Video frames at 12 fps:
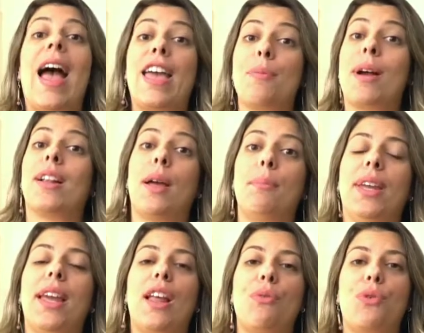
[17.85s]
A Emma
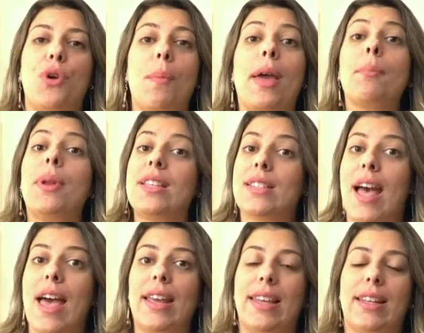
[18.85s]
Clabin ela foi uma
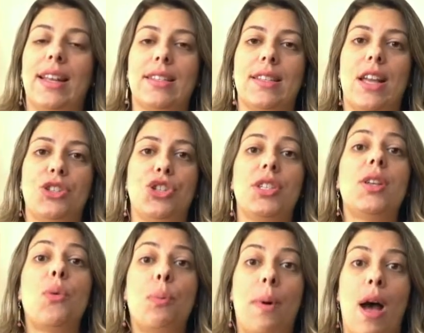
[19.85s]
empresária aqui da cidade de
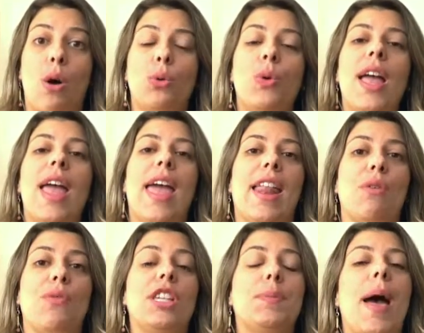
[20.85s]
São Paulo. Ela
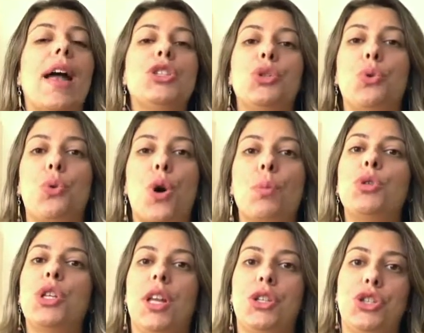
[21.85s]
fez parte do
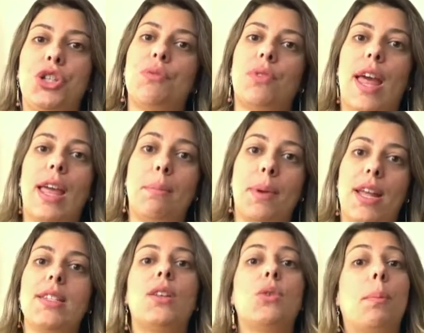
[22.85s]
corpo diretivo da
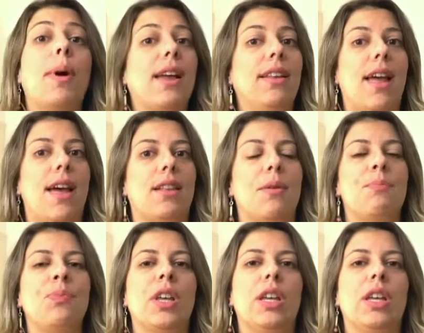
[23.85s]
empresa do pai dela.